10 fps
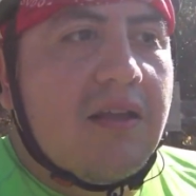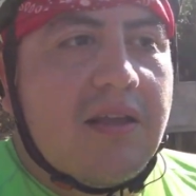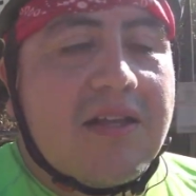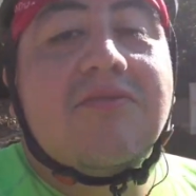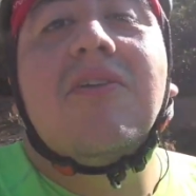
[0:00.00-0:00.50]

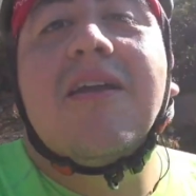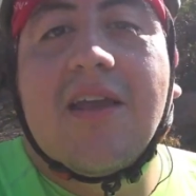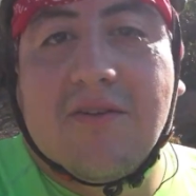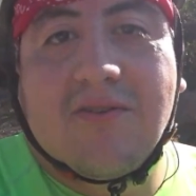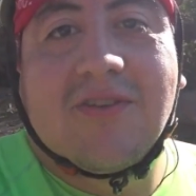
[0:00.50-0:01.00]
Y eso les
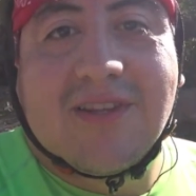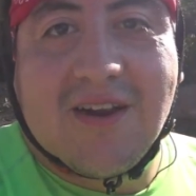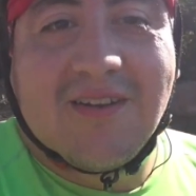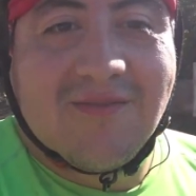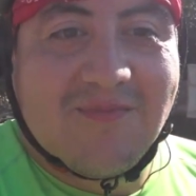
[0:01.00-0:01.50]
quiero contar.
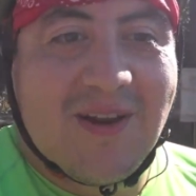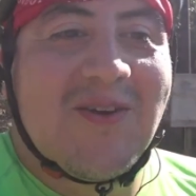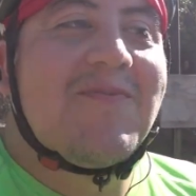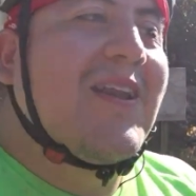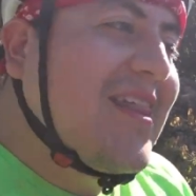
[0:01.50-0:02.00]
Pero
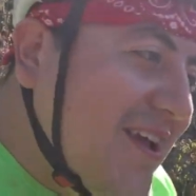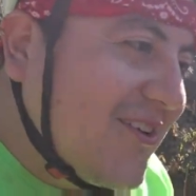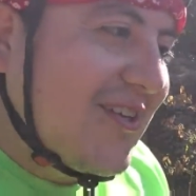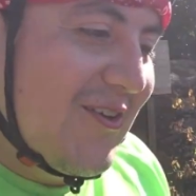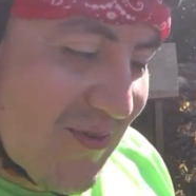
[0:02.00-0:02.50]
como les
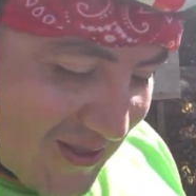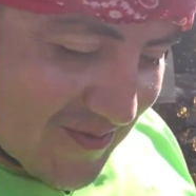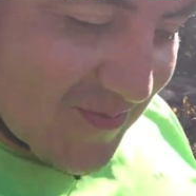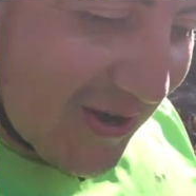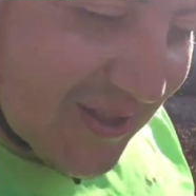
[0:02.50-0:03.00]
digo, se los cuento
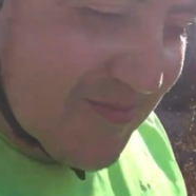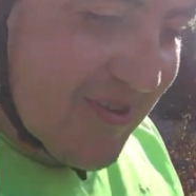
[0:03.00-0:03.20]
un poquito